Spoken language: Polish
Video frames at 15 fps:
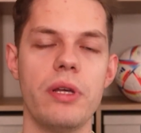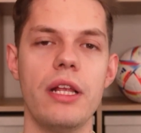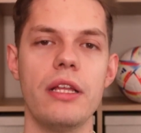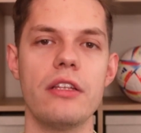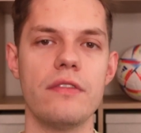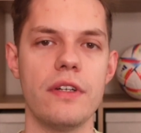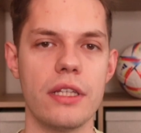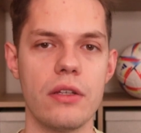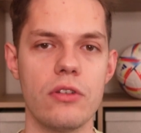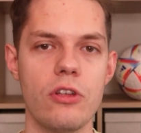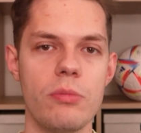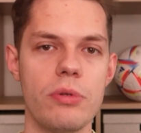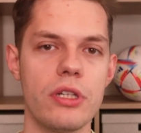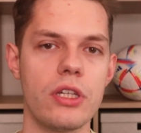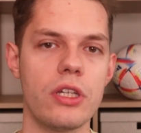pielęgnowana od
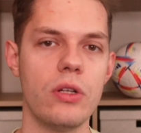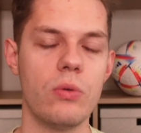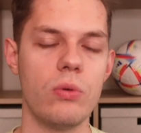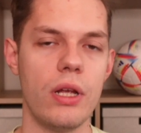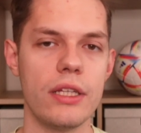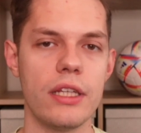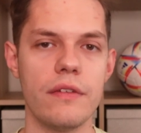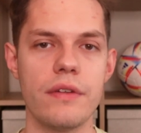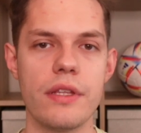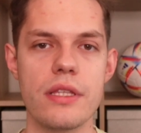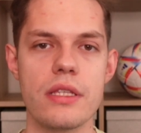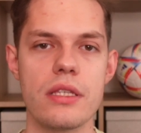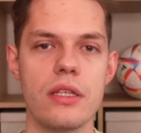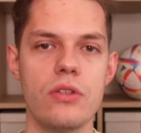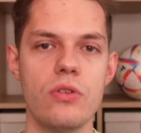dobrych kilku lat, a
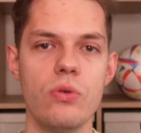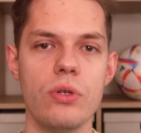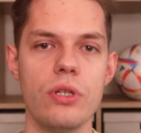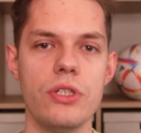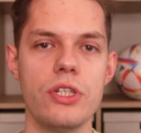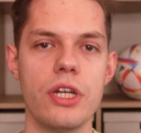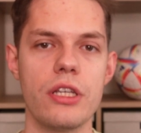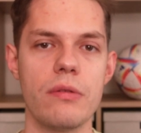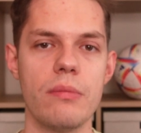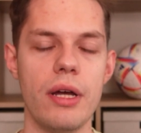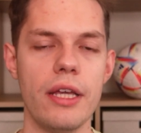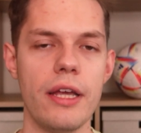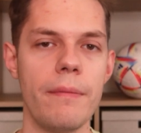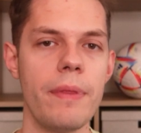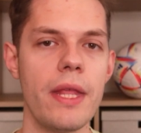więc drugi dzień
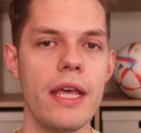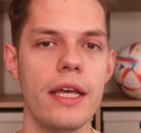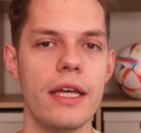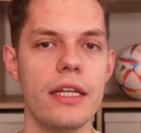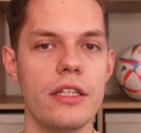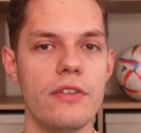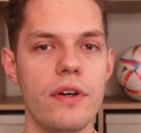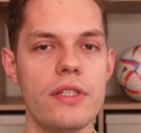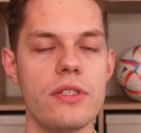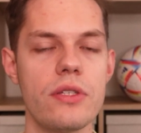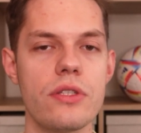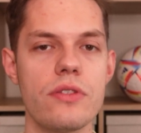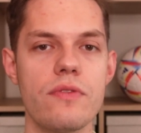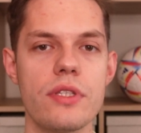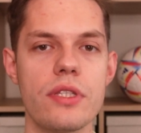maja
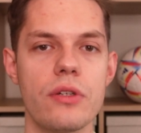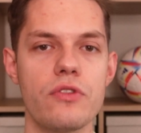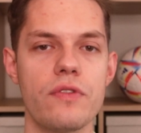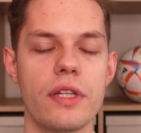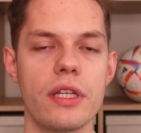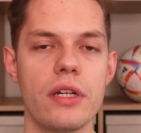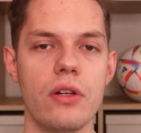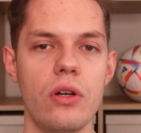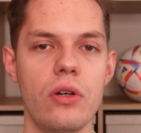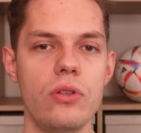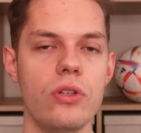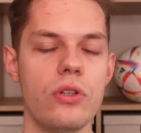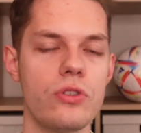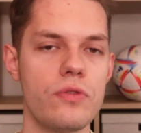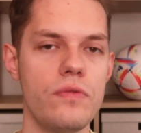2024 e,
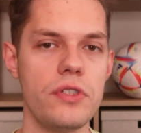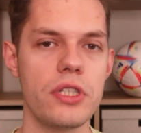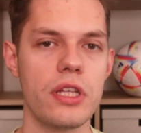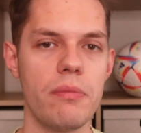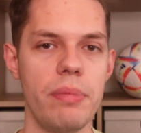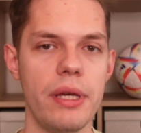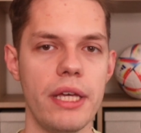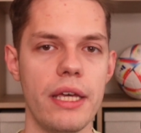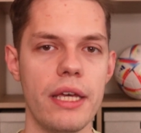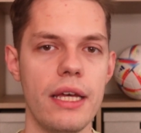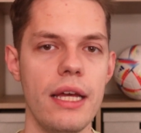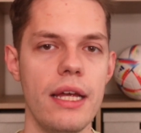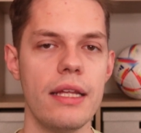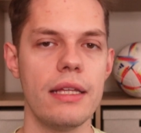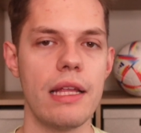roku. No i oczywiście na
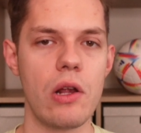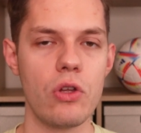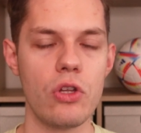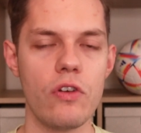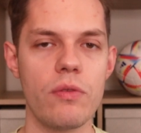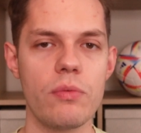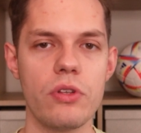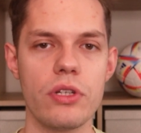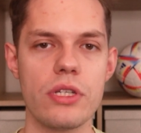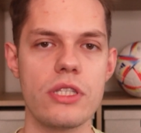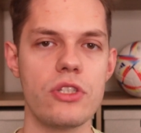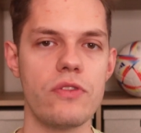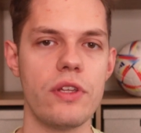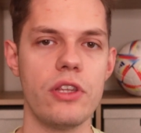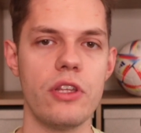PG Narodowym, to
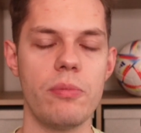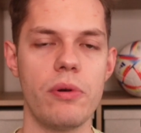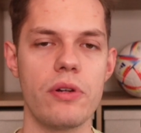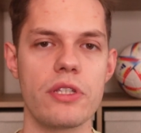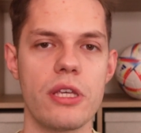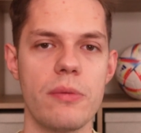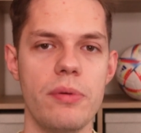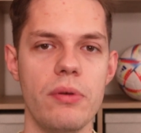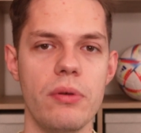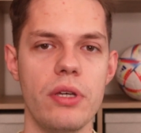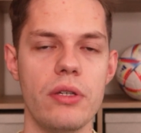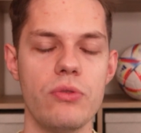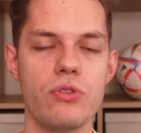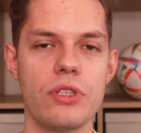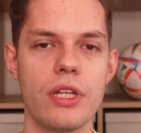jest święto polskiej
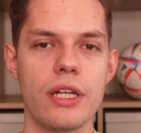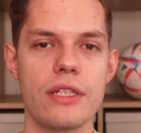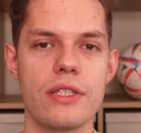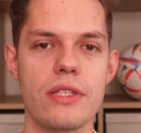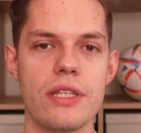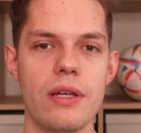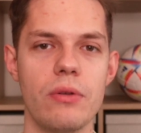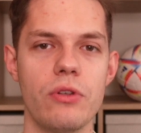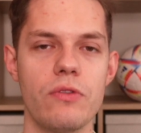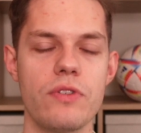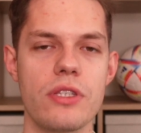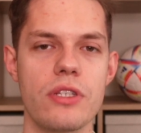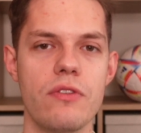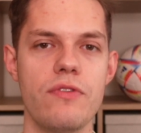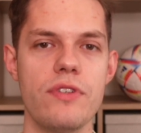piłki, już tak zostało to
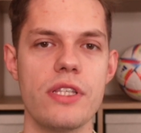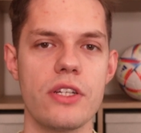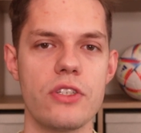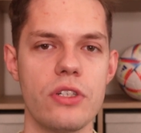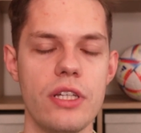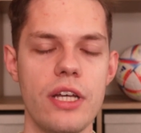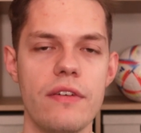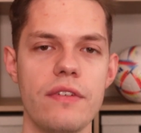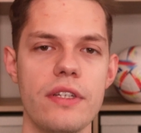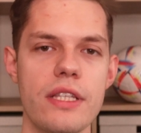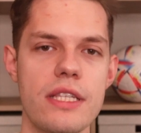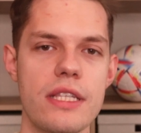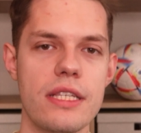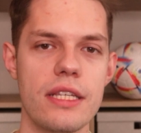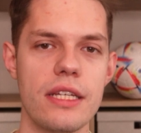wszystko wyznaczone, a
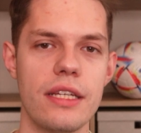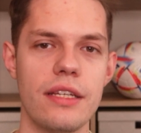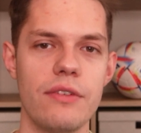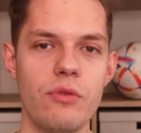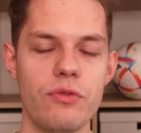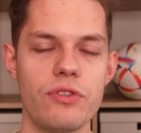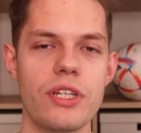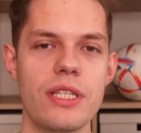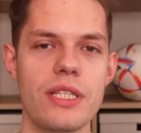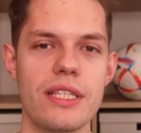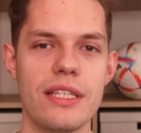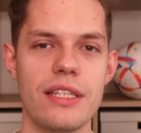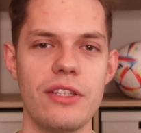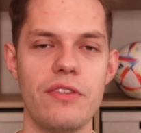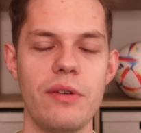więc e,
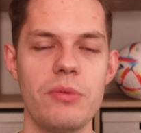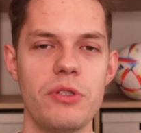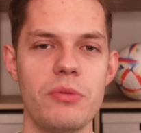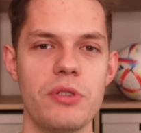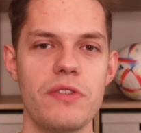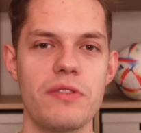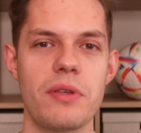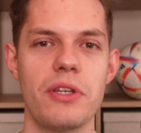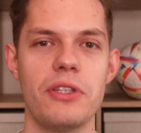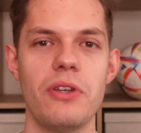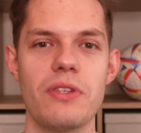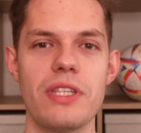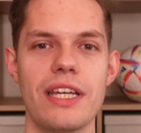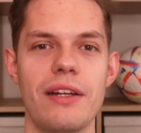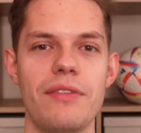wówczas e, dowiemy się przede wszystkim
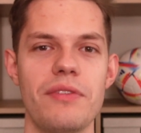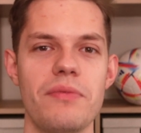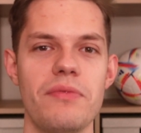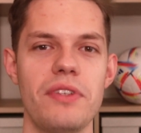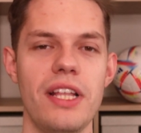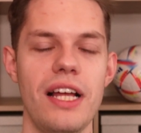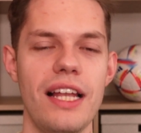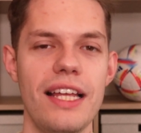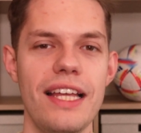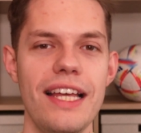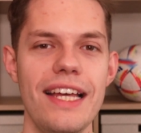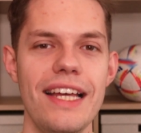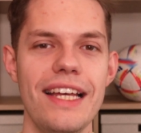kto zagra w tym finale.